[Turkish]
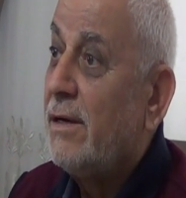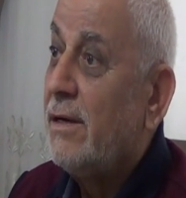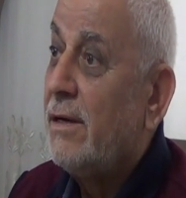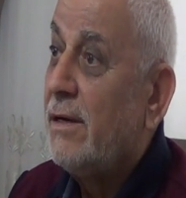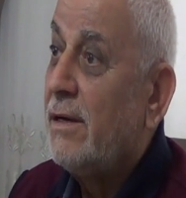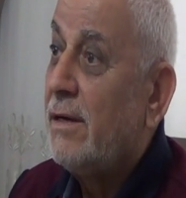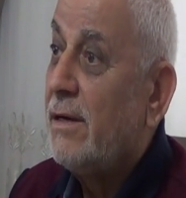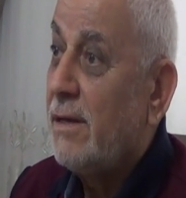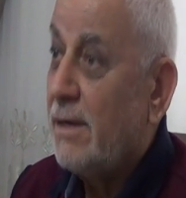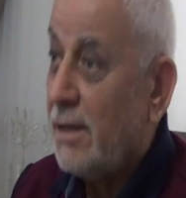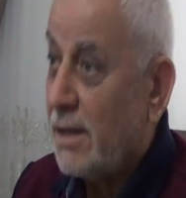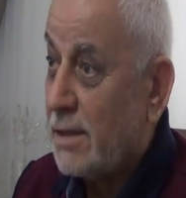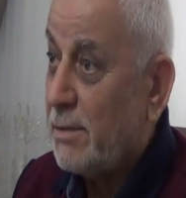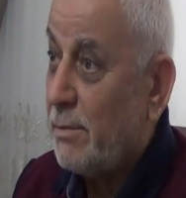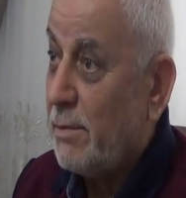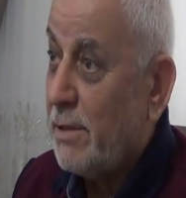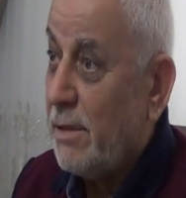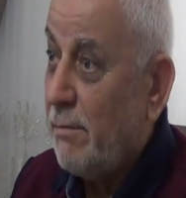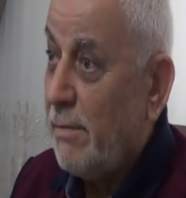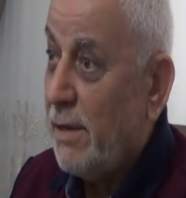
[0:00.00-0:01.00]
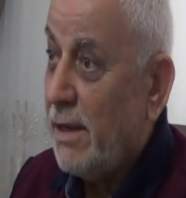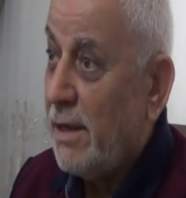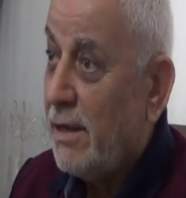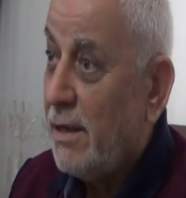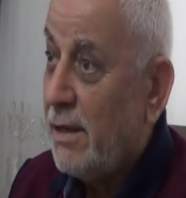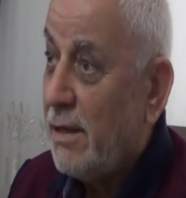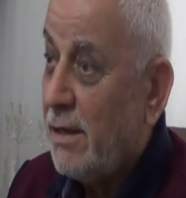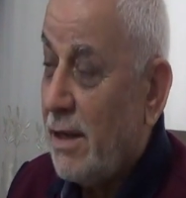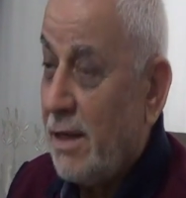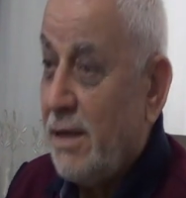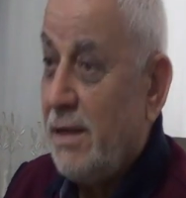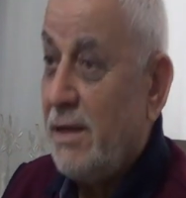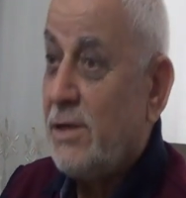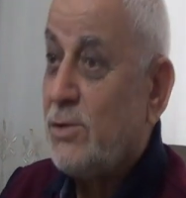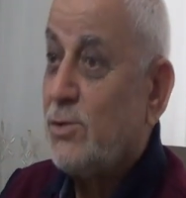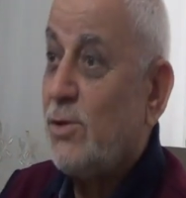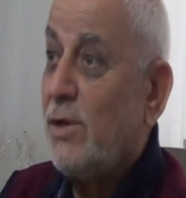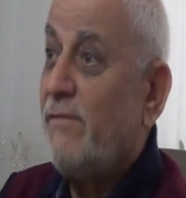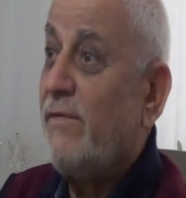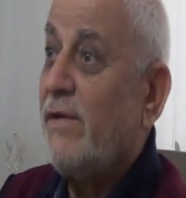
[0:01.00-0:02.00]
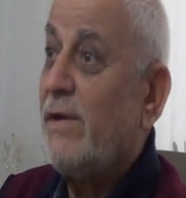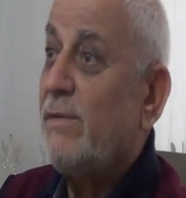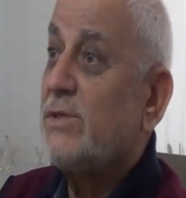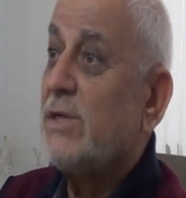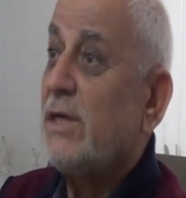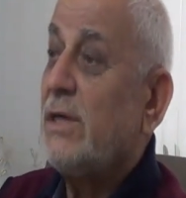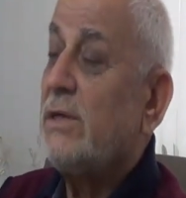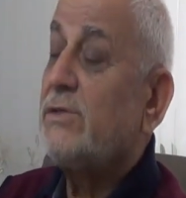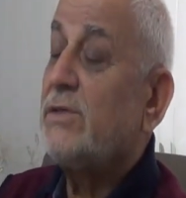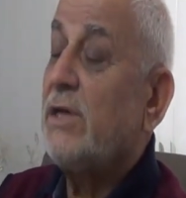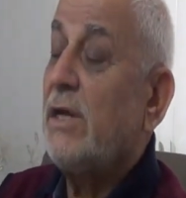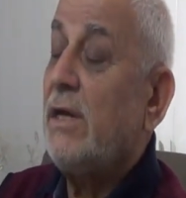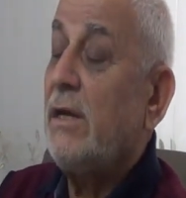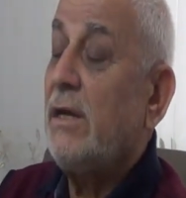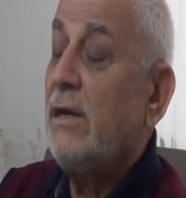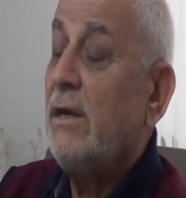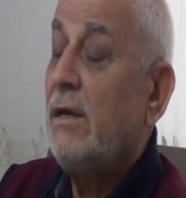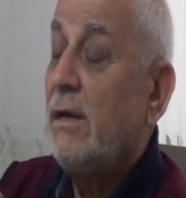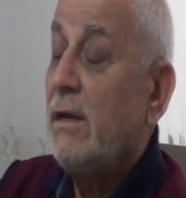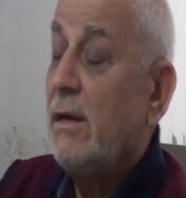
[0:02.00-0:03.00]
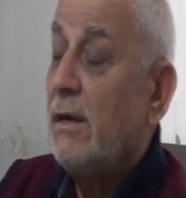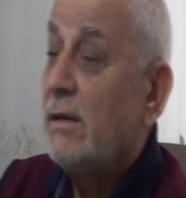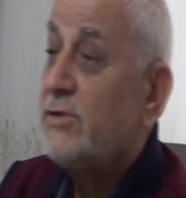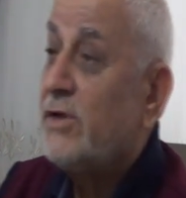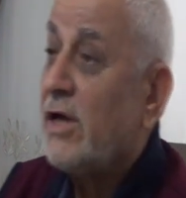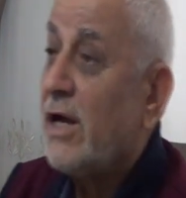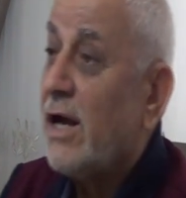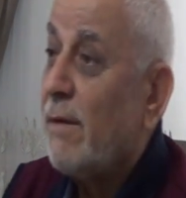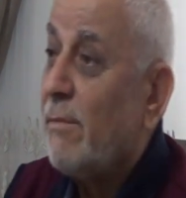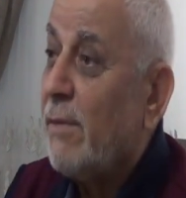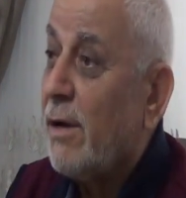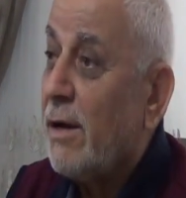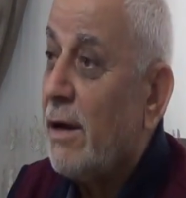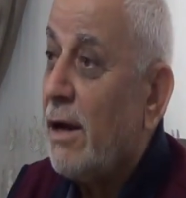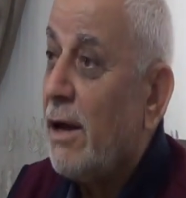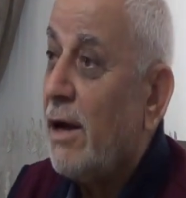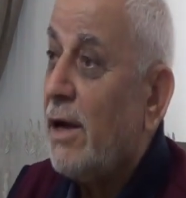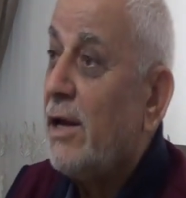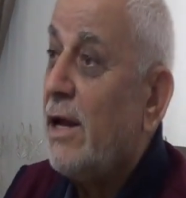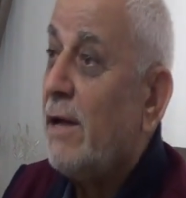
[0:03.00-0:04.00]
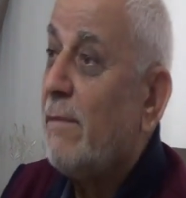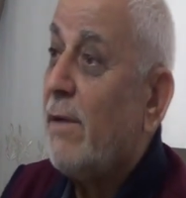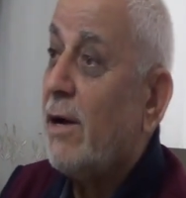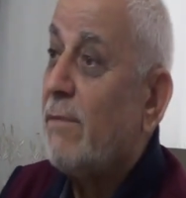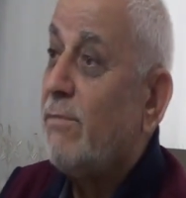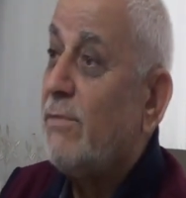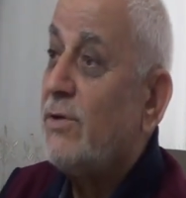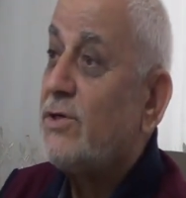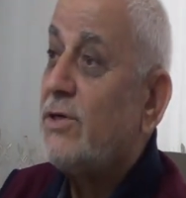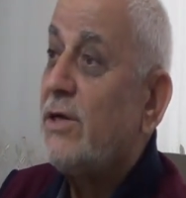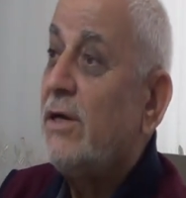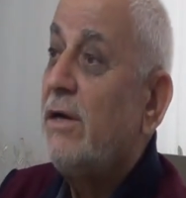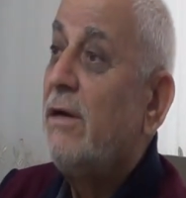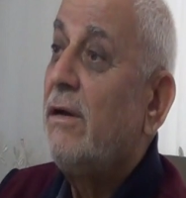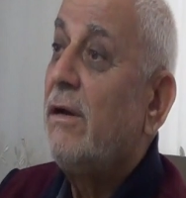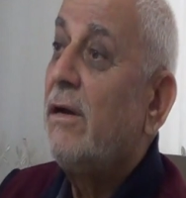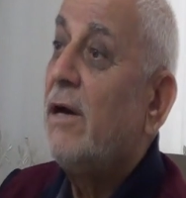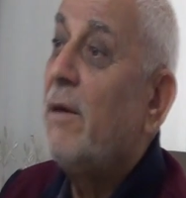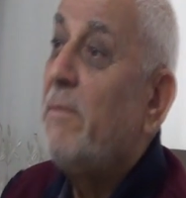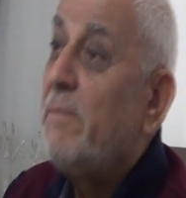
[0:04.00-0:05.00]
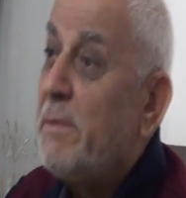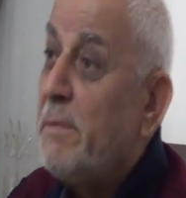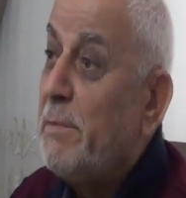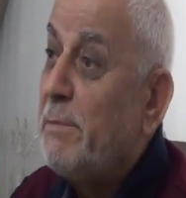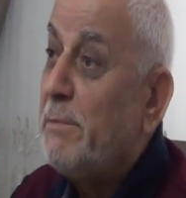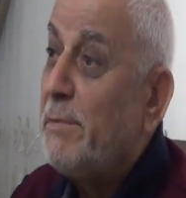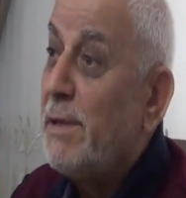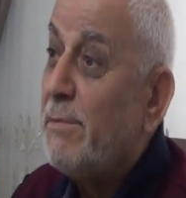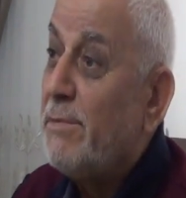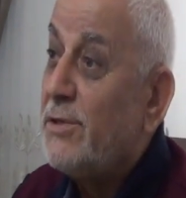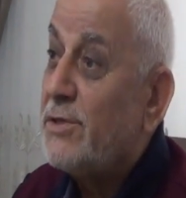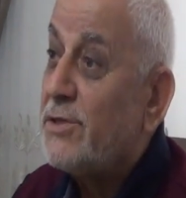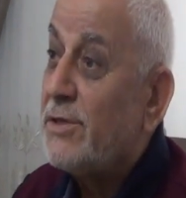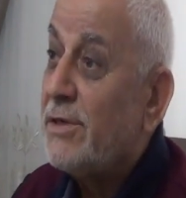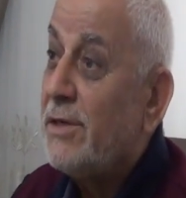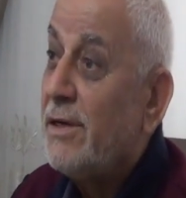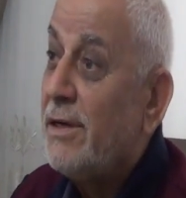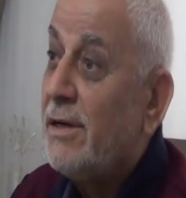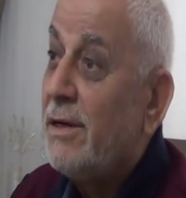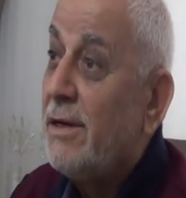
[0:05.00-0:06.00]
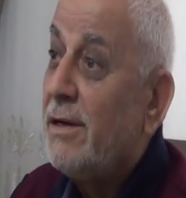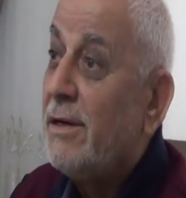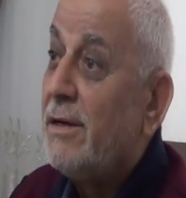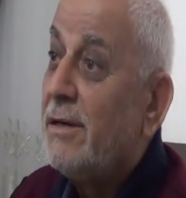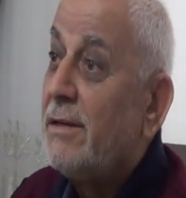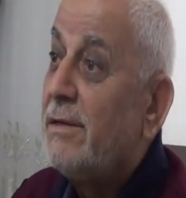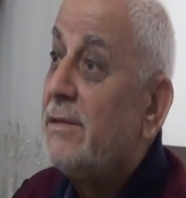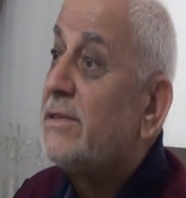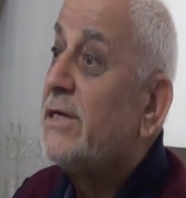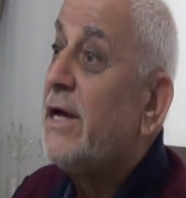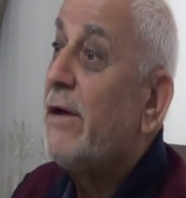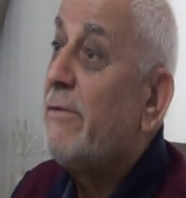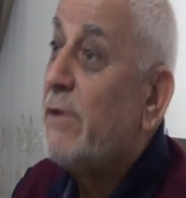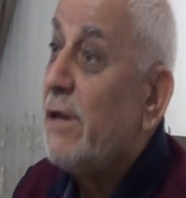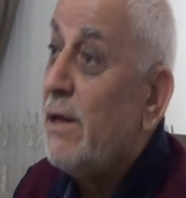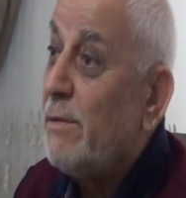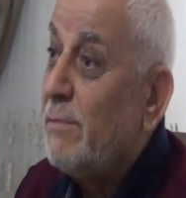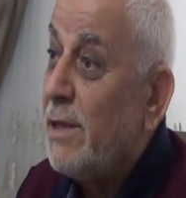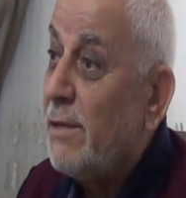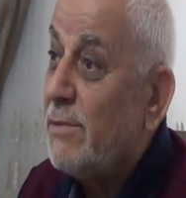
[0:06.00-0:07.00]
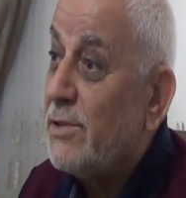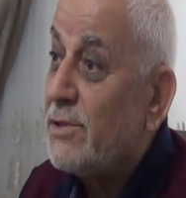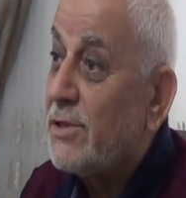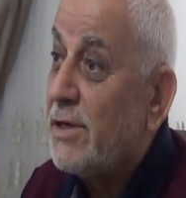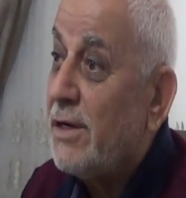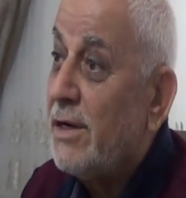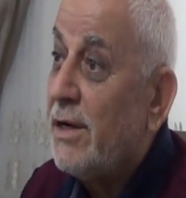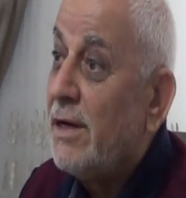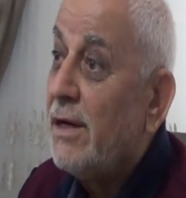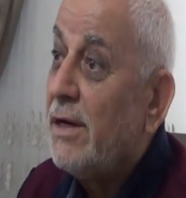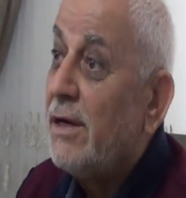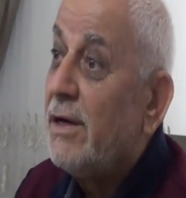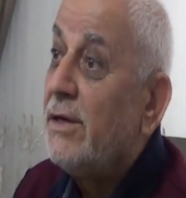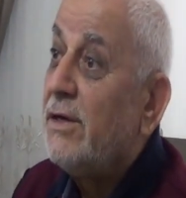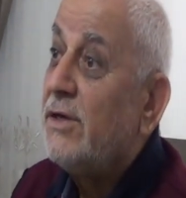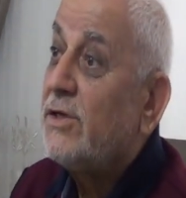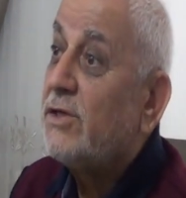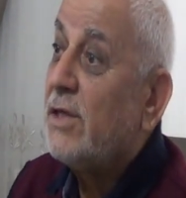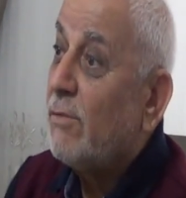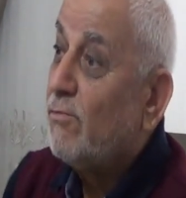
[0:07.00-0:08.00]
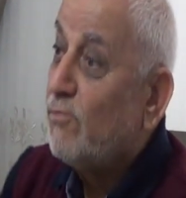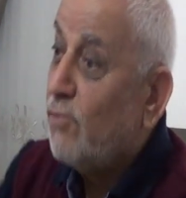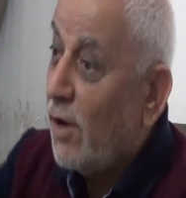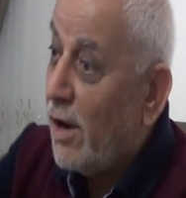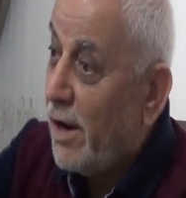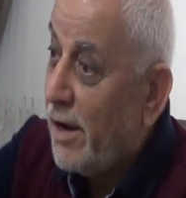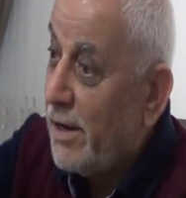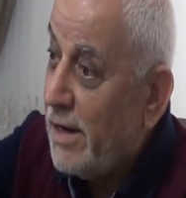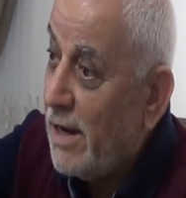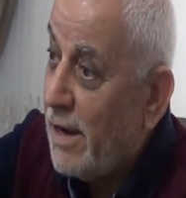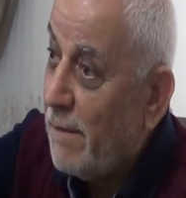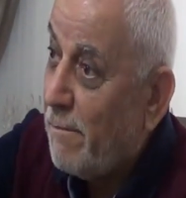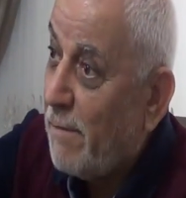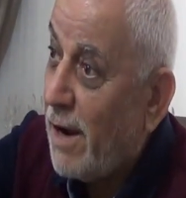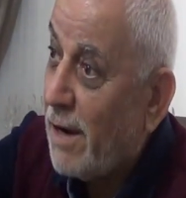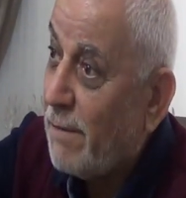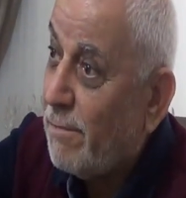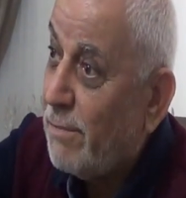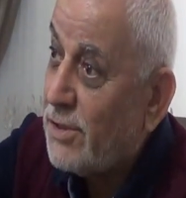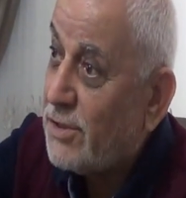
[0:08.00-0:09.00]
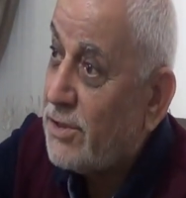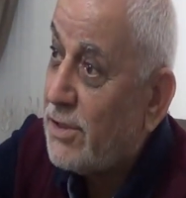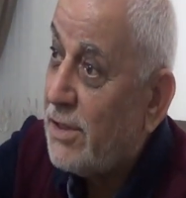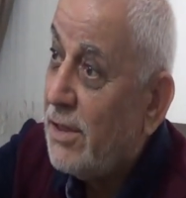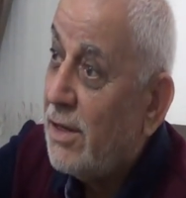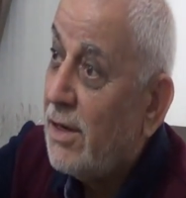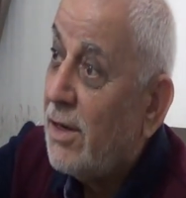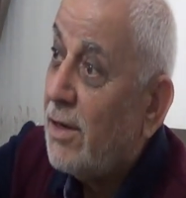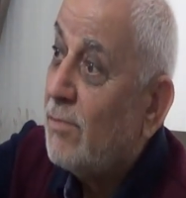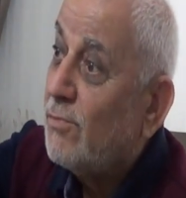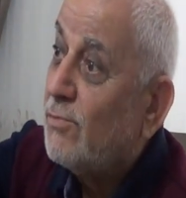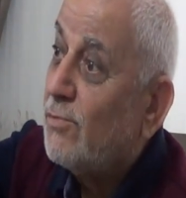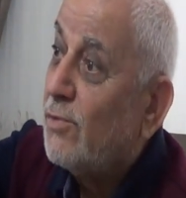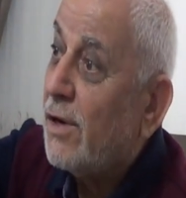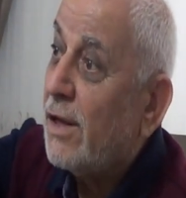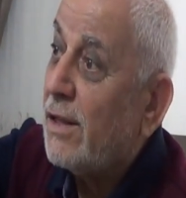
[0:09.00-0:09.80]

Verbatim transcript: Anladın mı? Hani Resul Efendimiz şey, Cenab-ı Allah aynaya bakmış, Habibim demiş. Sevgilim demiş. İşte bu aynaya bakmış, buna da